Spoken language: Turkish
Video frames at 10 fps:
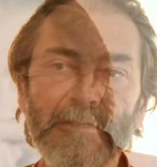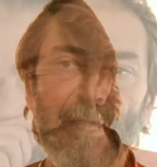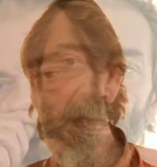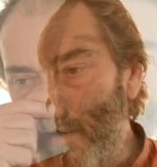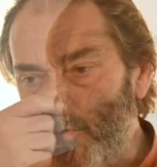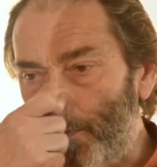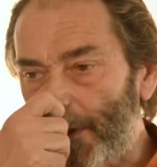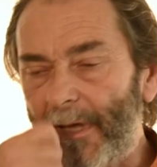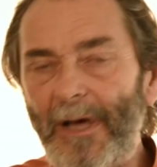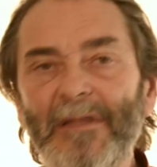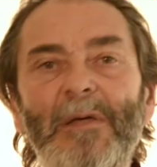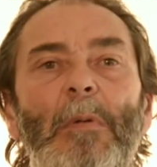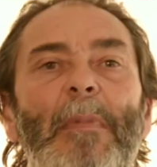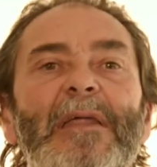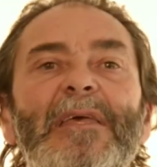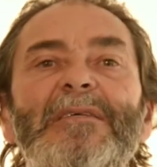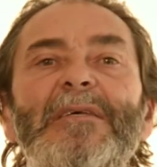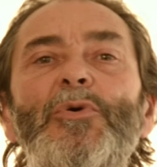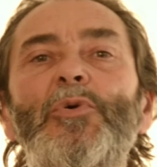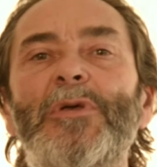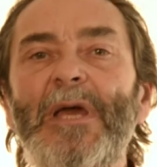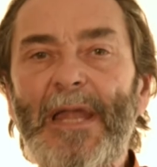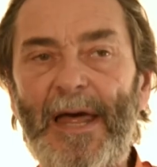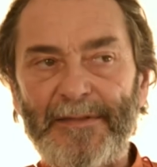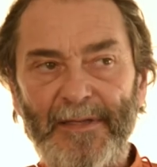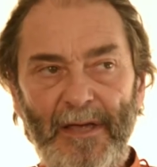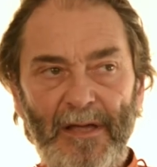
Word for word: Tabii Avrupa'da ademi merkezi ülkelerde,